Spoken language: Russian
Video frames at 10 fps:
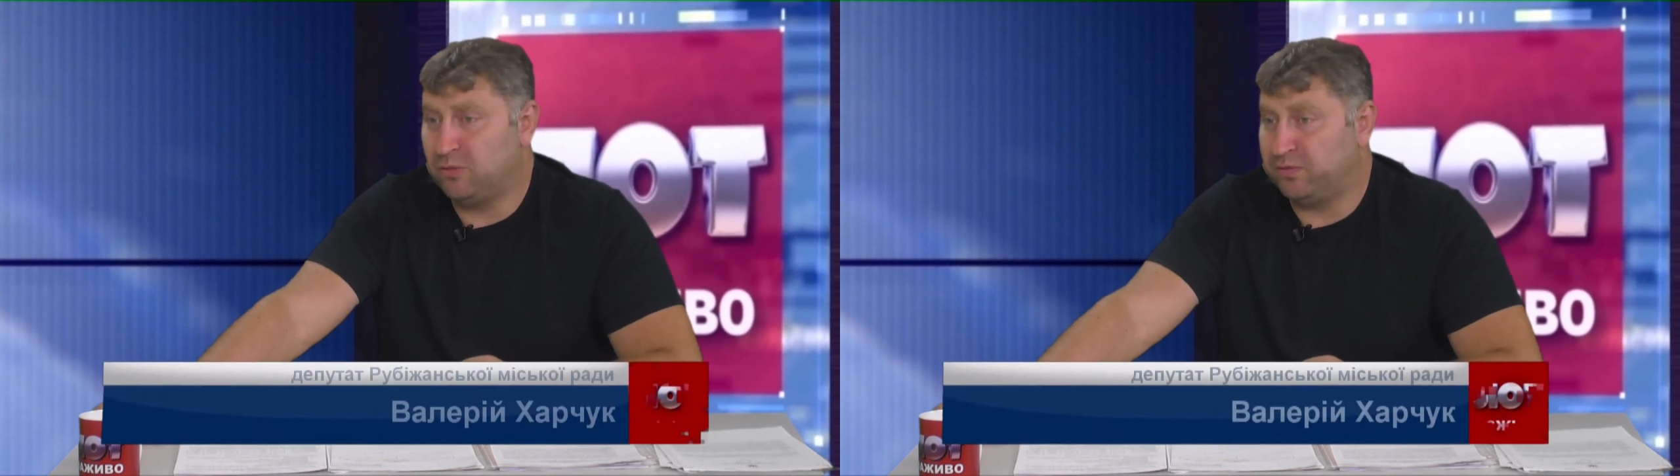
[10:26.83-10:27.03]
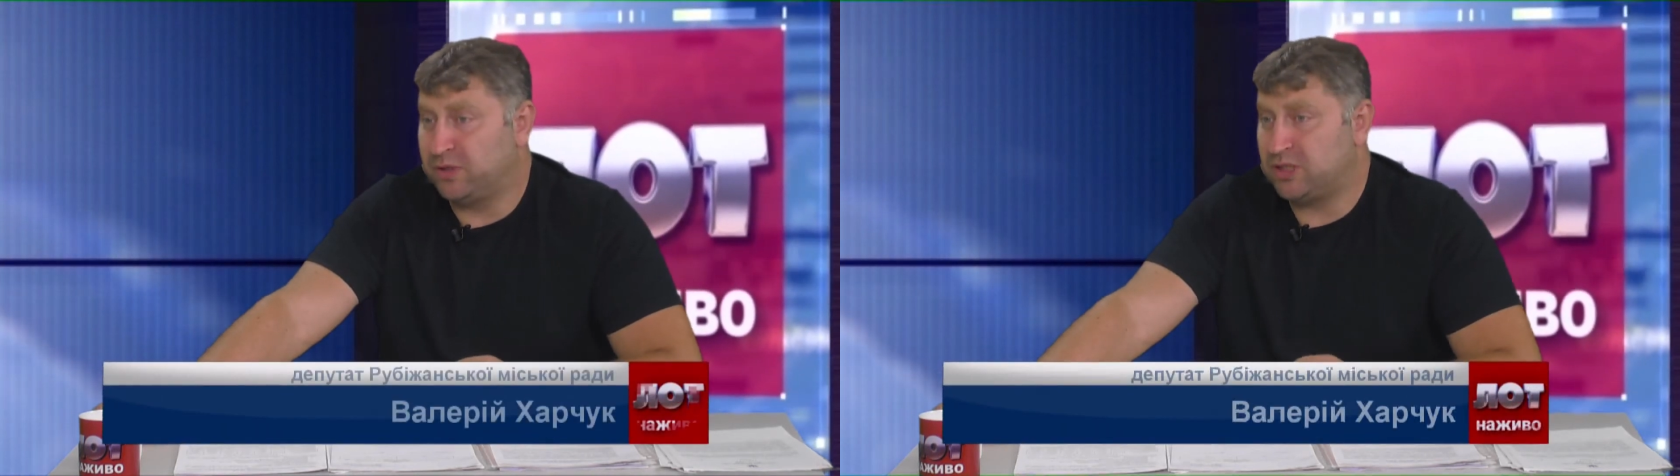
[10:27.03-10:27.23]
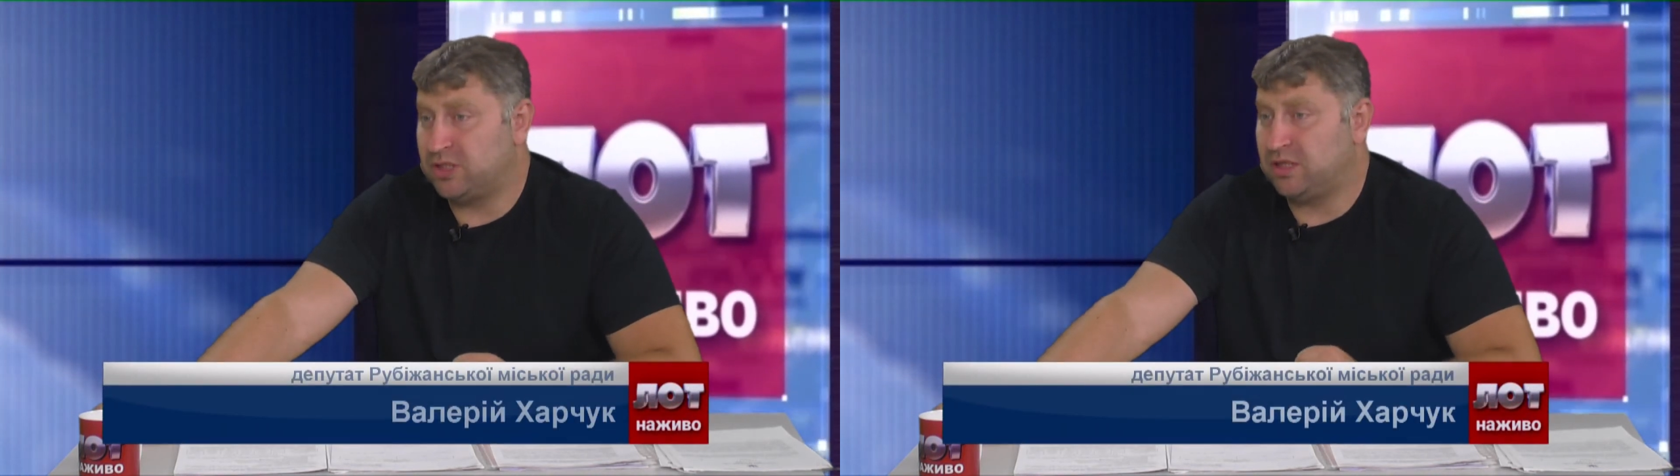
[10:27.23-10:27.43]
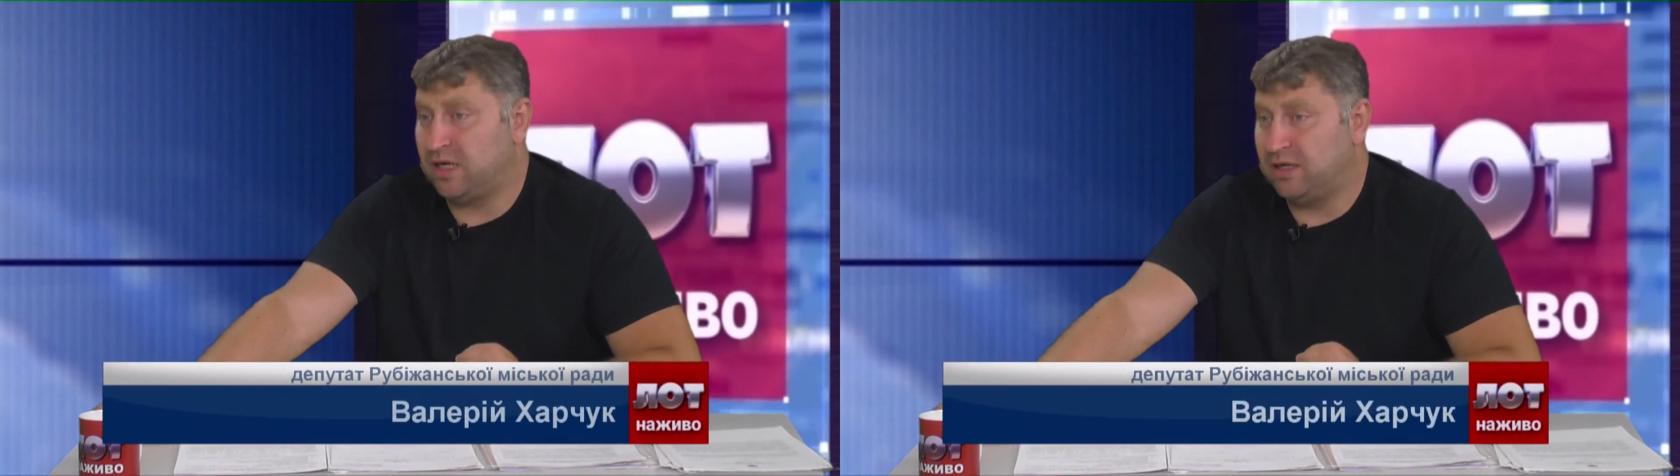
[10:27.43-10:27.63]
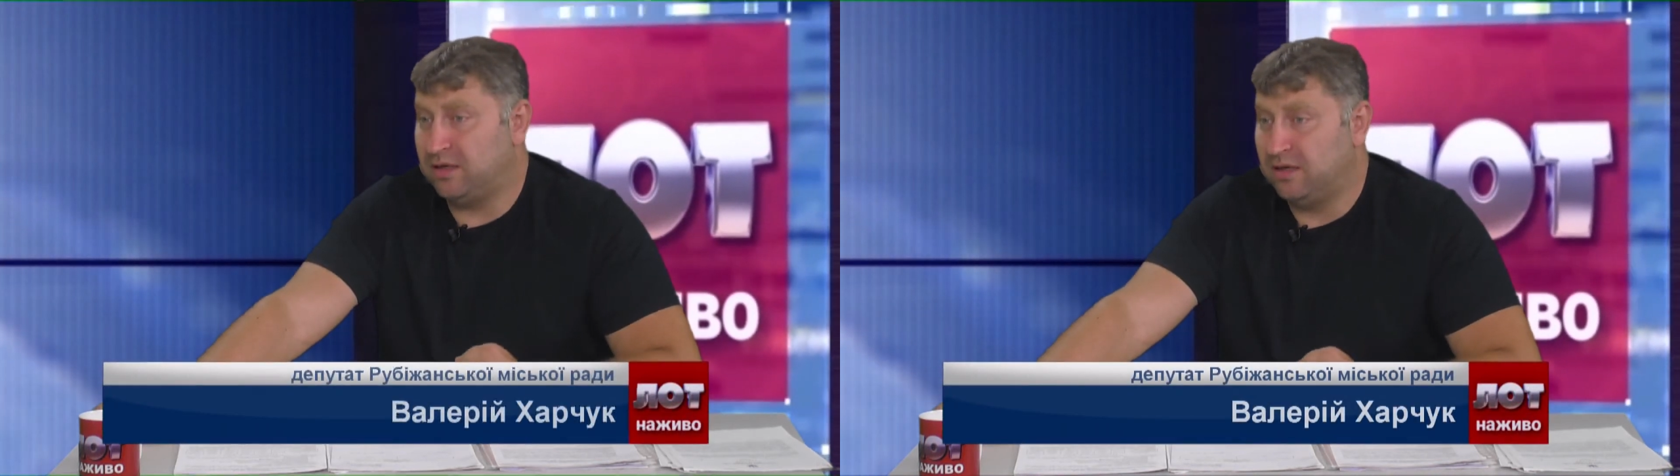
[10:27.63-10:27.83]
домов
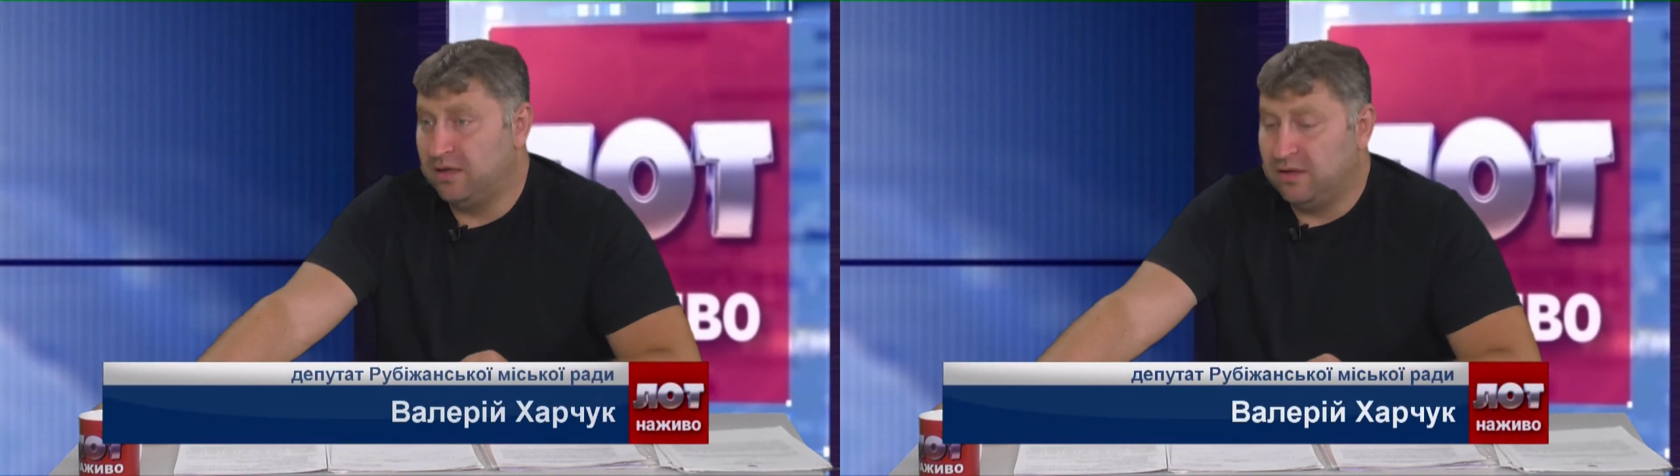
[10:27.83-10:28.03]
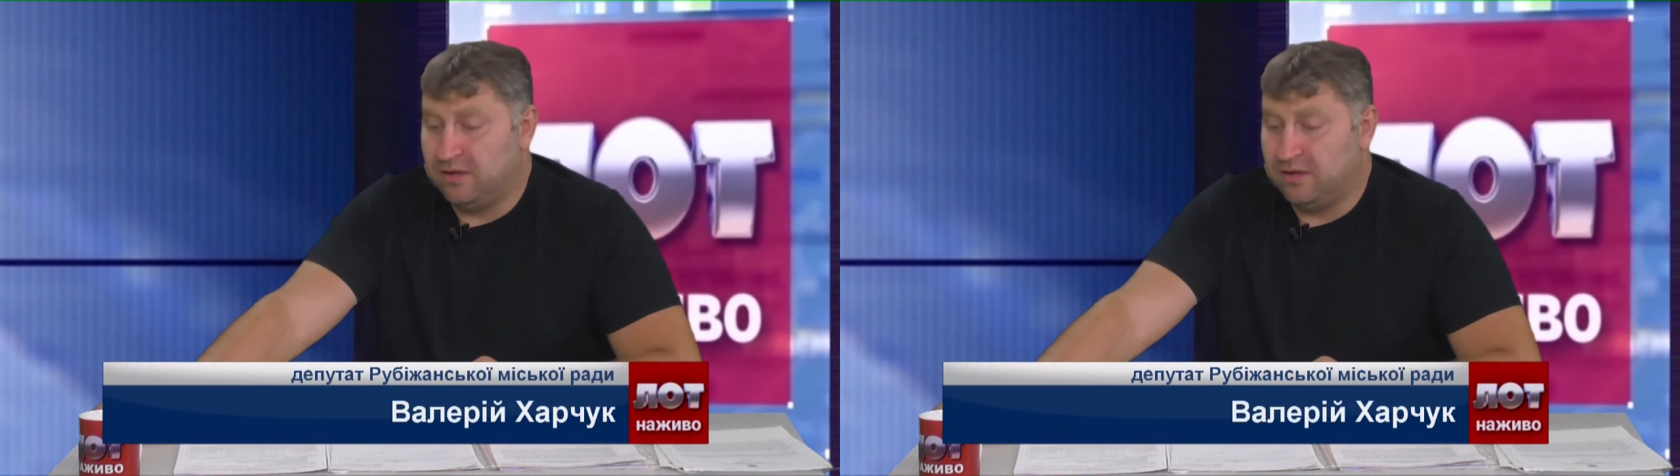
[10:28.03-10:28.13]
насчитали